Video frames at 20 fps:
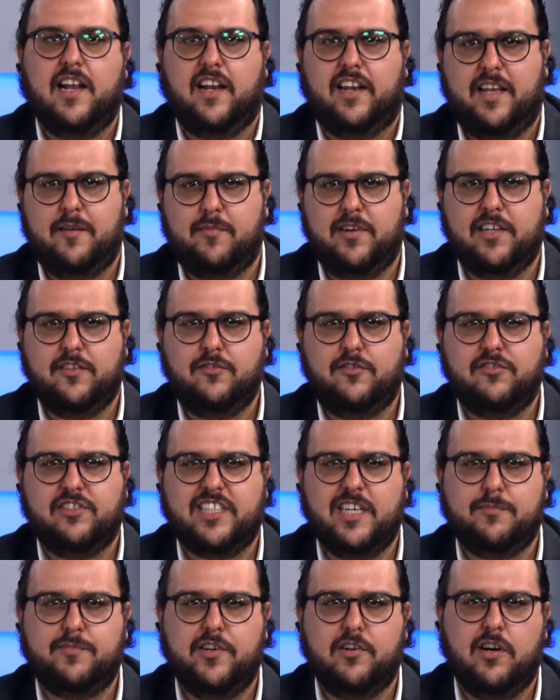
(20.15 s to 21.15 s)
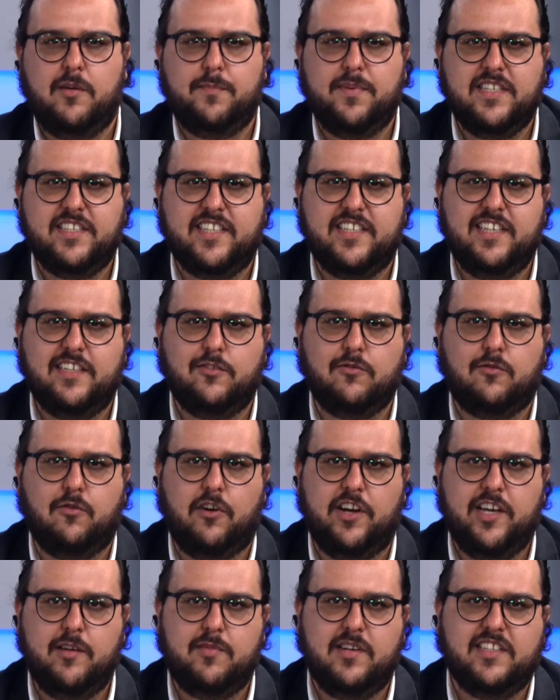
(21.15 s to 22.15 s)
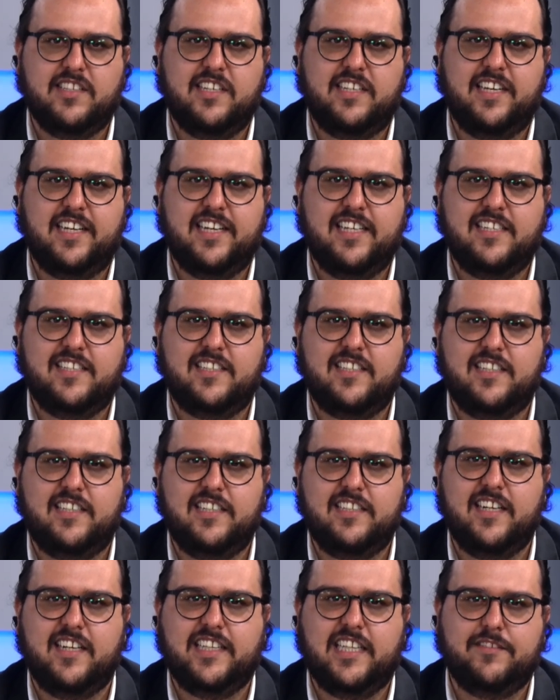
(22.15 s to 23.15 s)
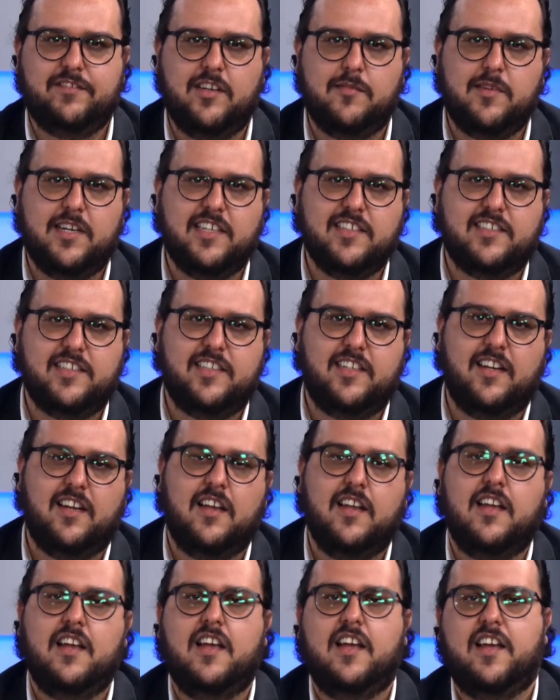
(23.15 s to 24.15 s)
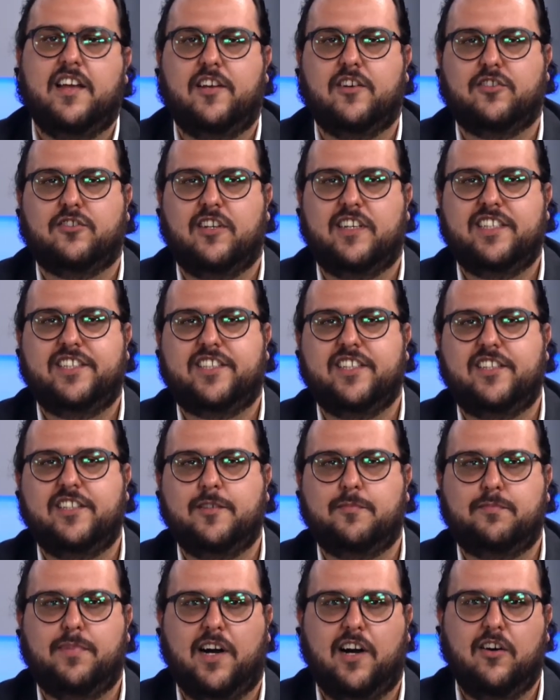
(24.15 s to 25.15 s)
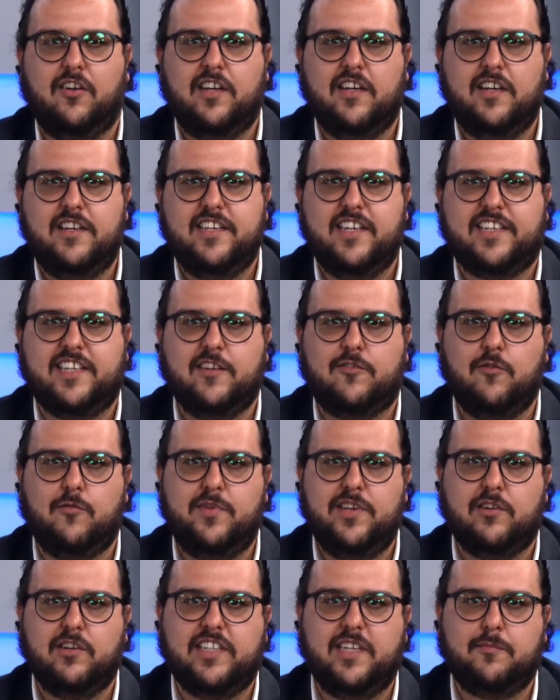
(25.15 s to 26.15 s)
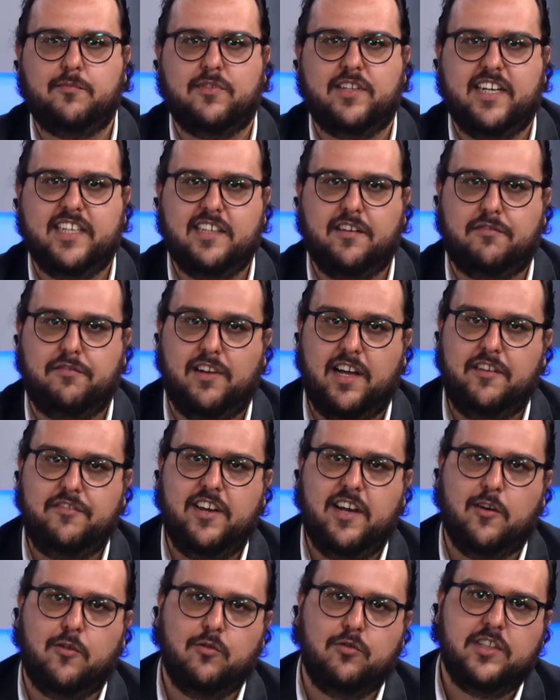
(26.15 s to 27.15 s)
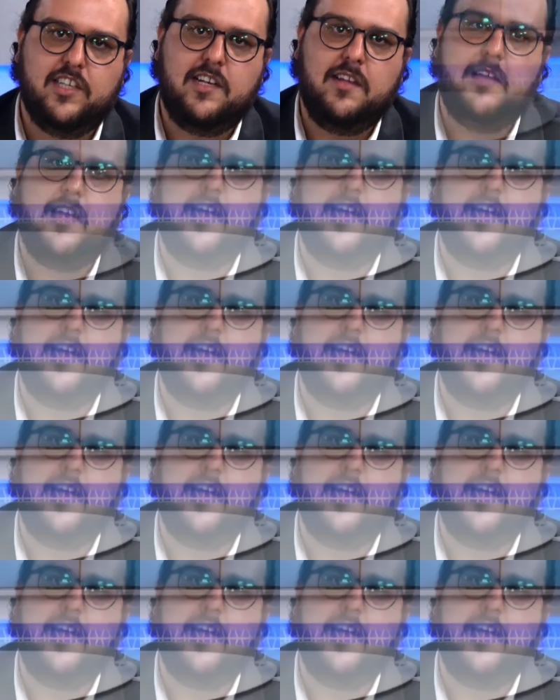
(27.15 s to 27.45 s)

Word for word: Lembrando que o CB é uma parceria do Correio Brasiliense e da TV Brasília. Eu sou Alexandre de Paula e aqui comigo a deputada Flávia Arruda,